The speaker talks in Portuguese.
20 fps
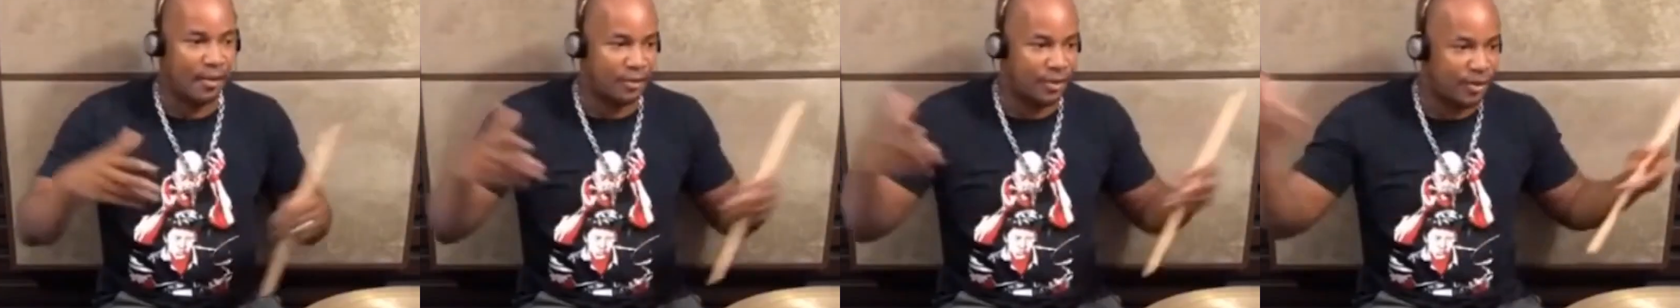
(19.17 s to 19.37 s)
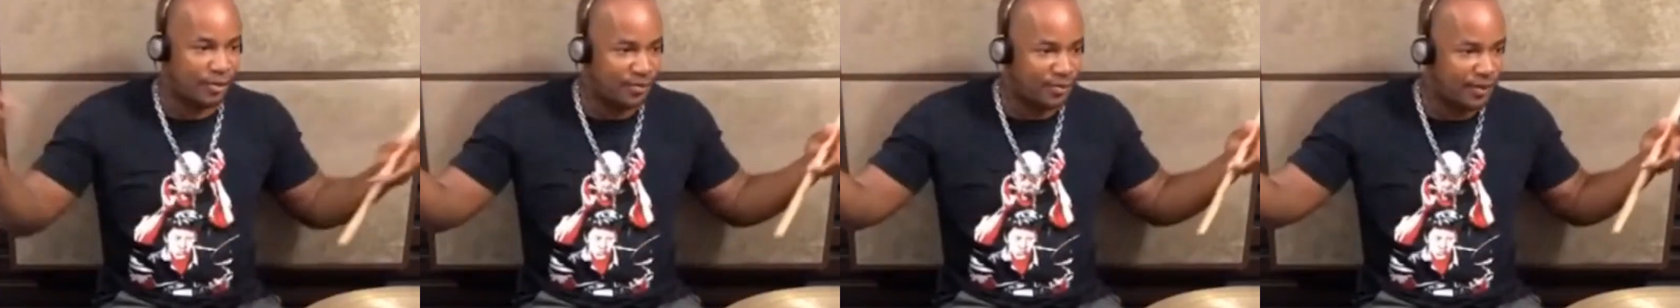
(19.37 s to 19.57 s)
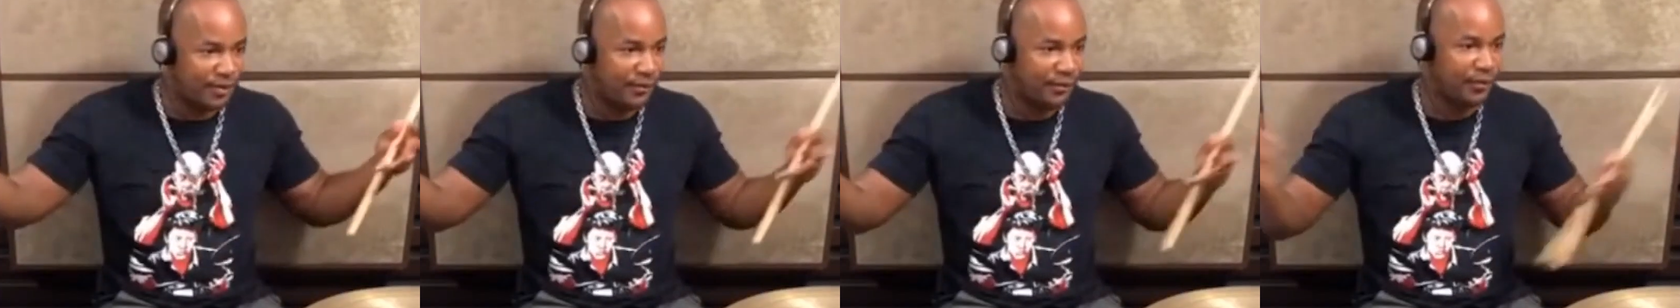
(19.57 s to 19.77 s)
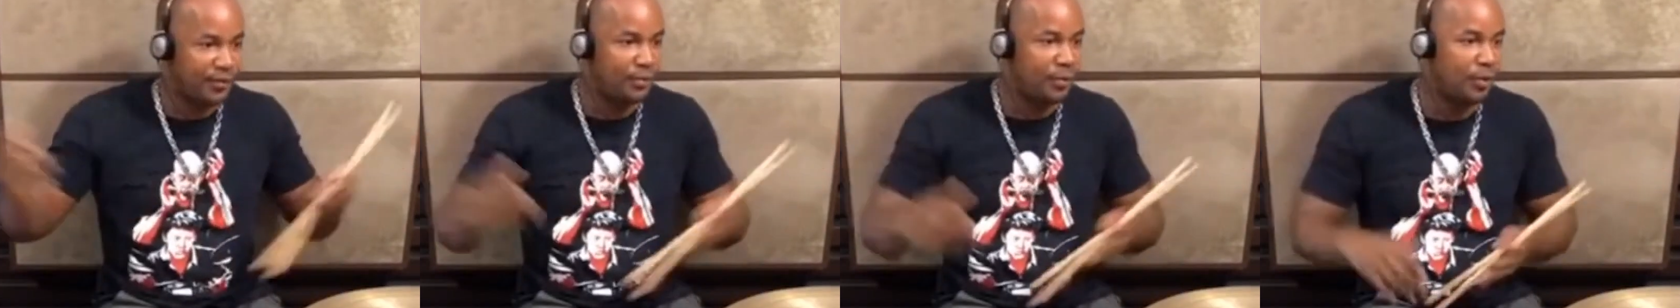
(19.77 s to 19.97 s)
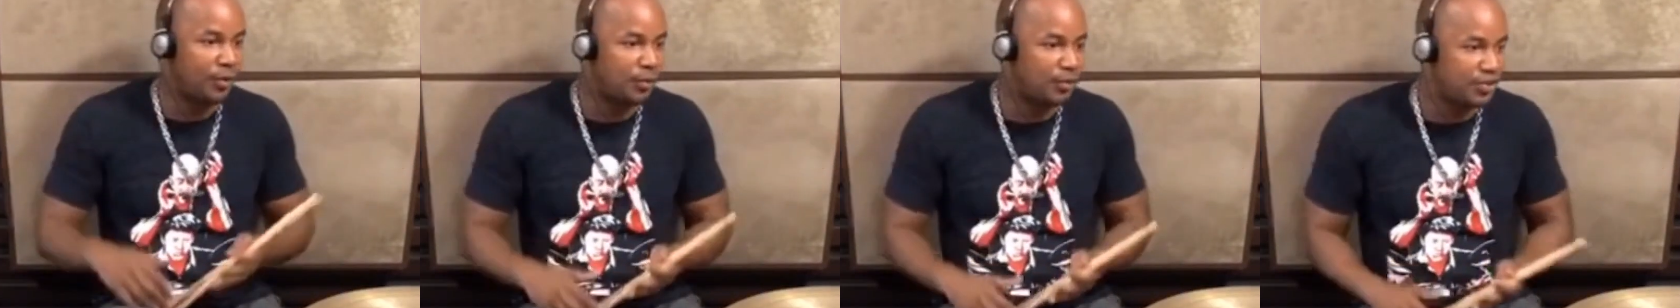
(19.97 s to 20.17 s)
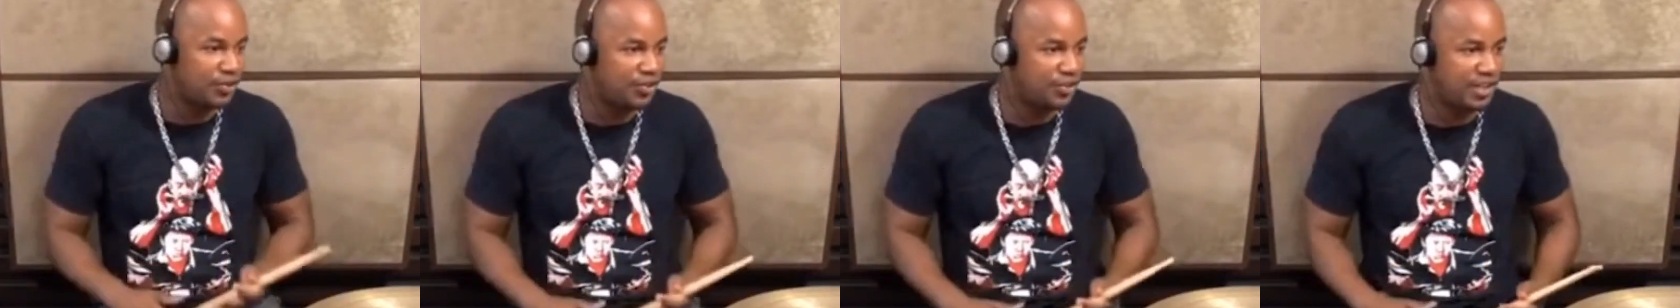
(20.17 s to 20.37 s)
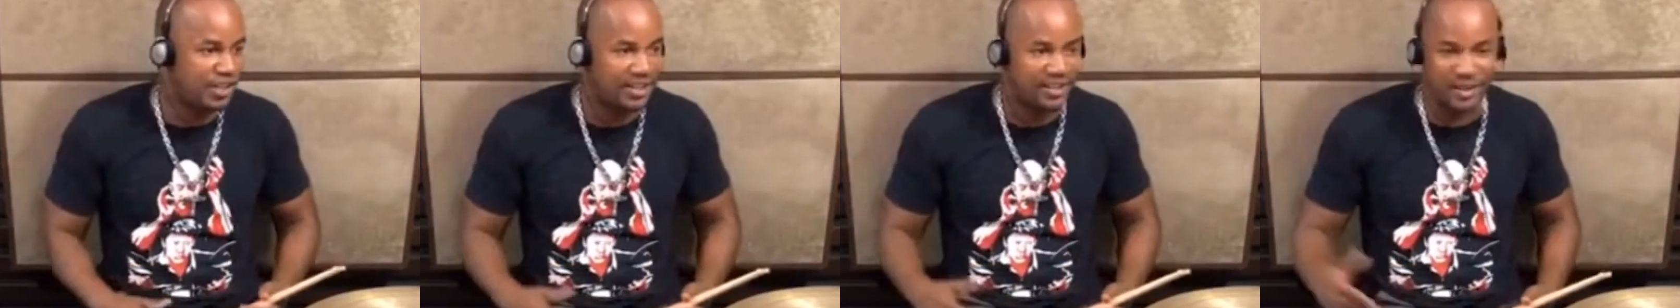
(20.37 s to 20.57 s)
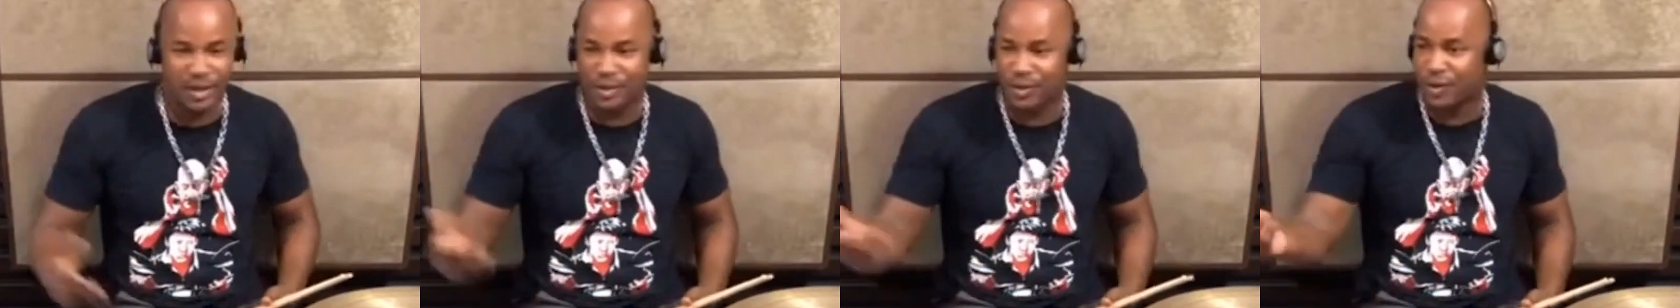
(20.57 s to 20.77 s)
o que eu vivo no meu cotidiano,
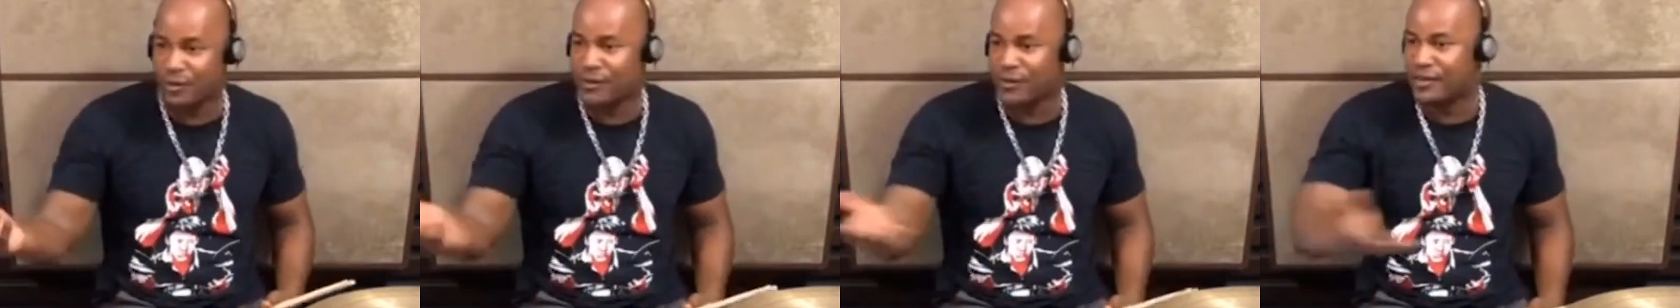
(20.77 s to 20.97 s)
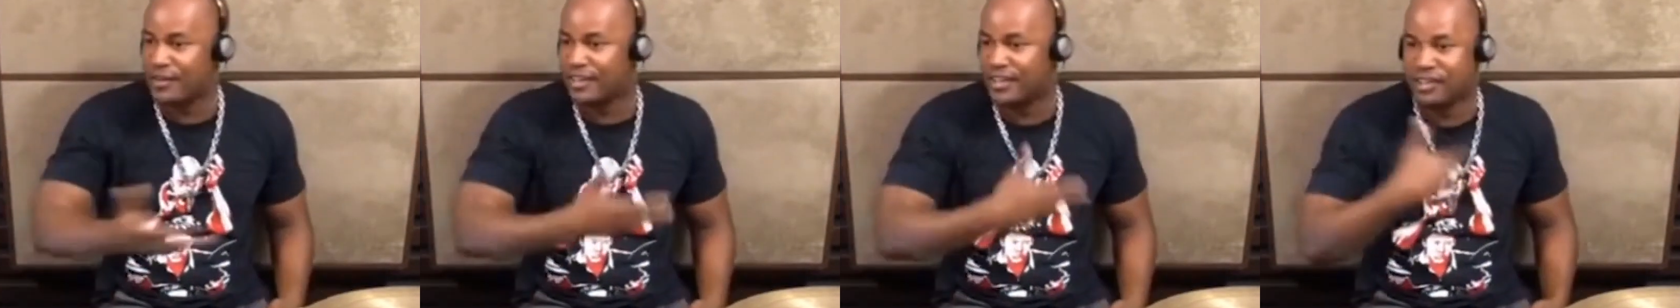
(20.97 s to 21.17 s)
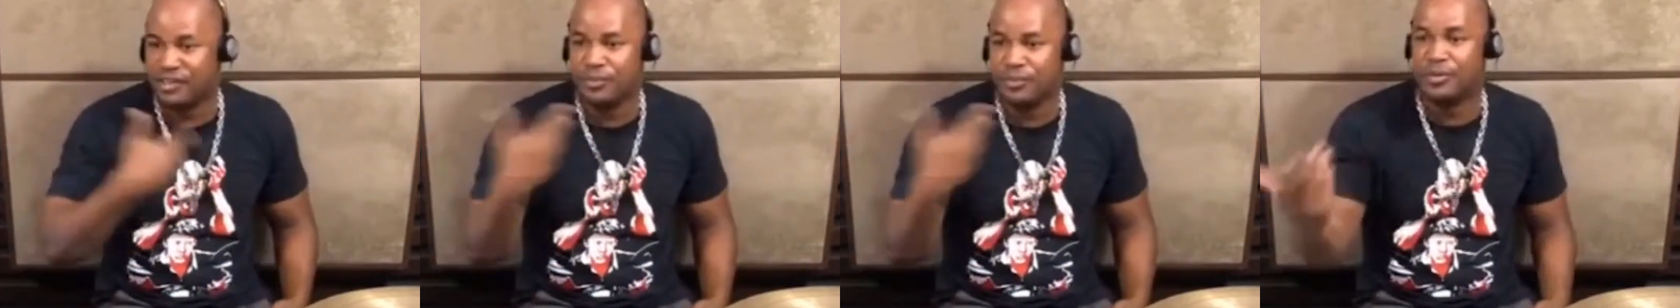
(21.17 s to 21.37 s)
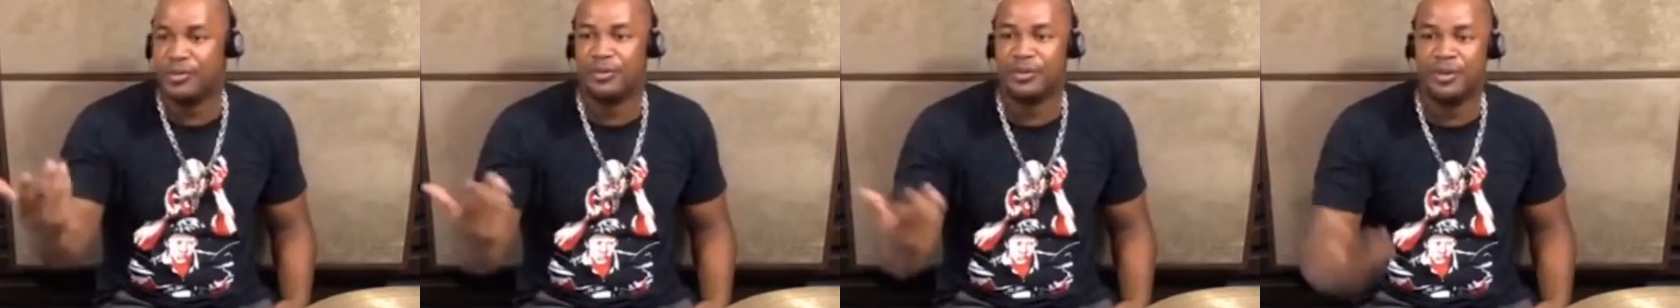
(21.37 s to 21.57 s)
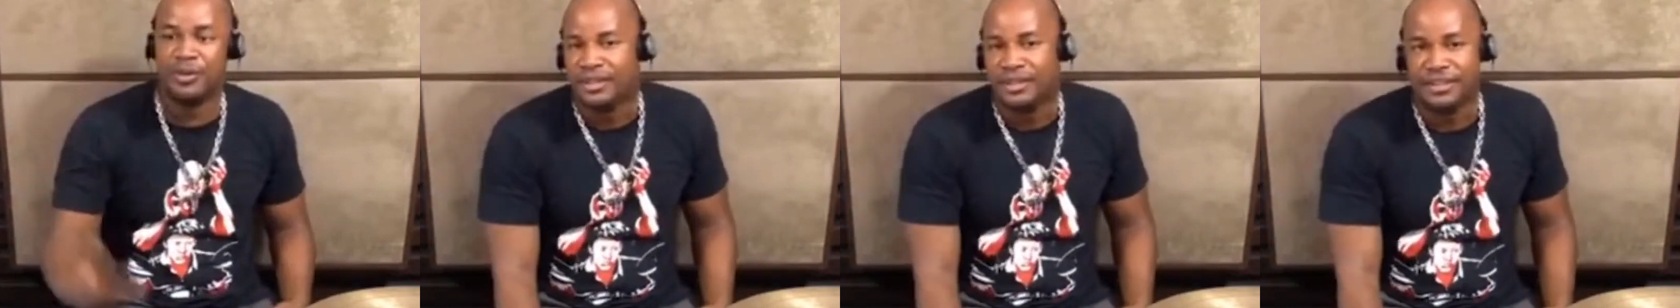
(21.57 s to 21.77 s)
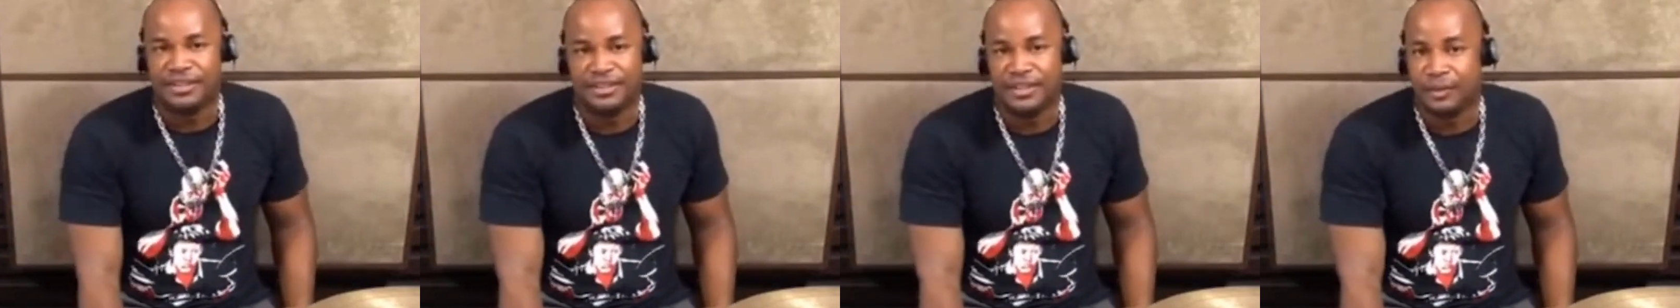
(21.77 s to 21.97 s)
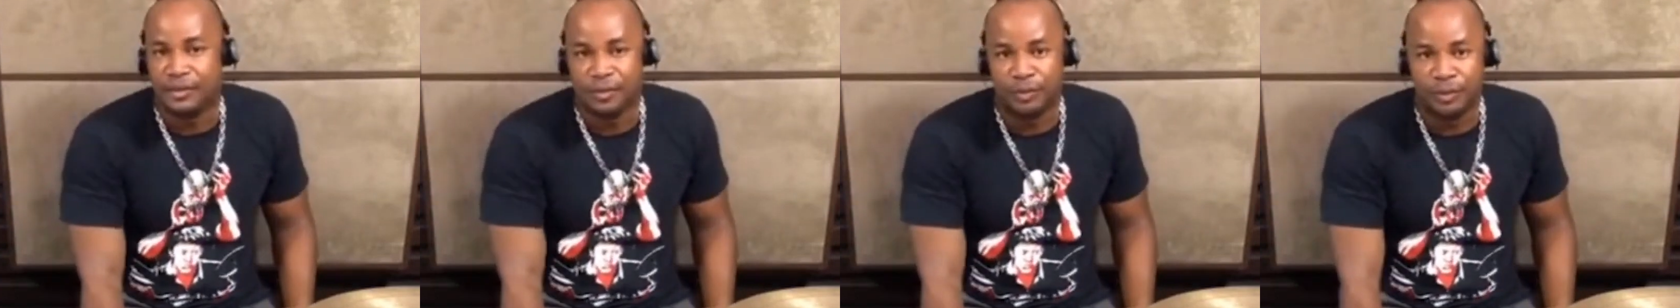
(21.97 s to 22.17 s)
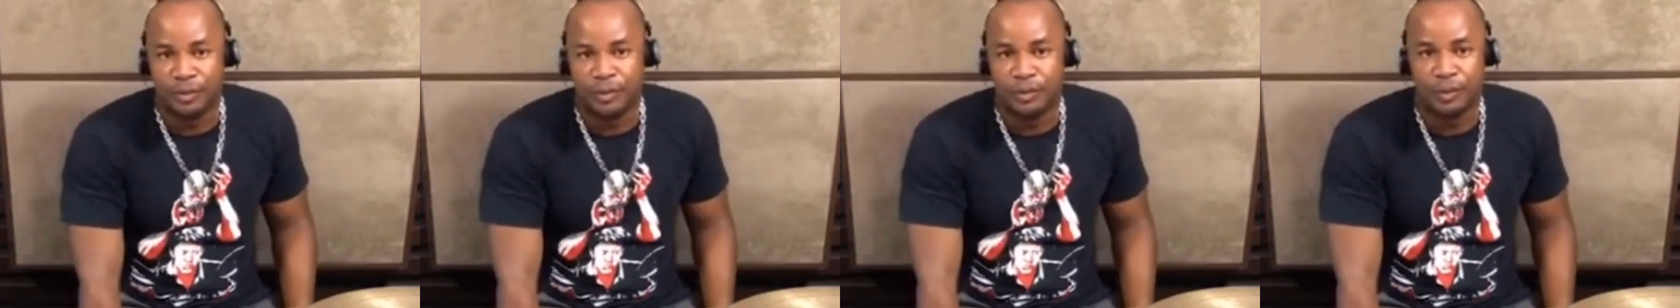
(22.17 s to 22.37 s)
é o que eu vivo aqui no meu
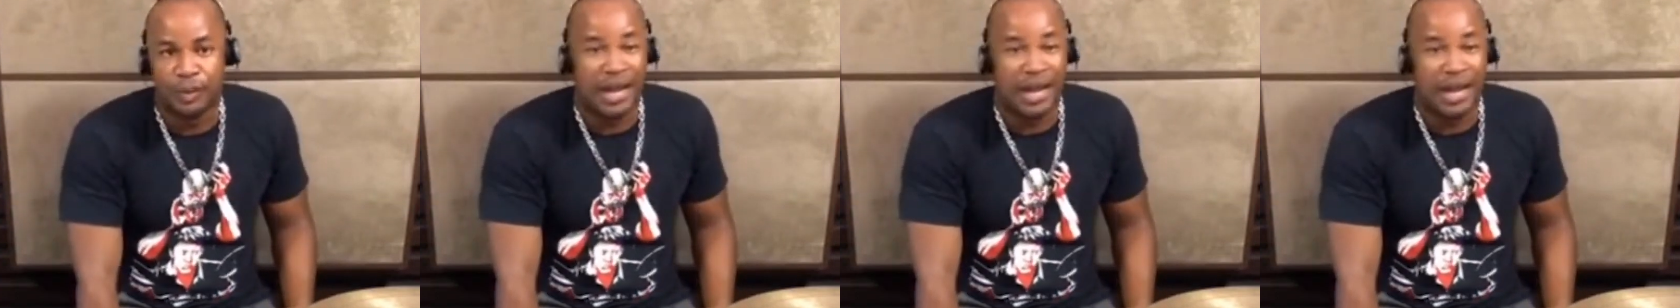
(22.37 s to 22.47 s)
instituto,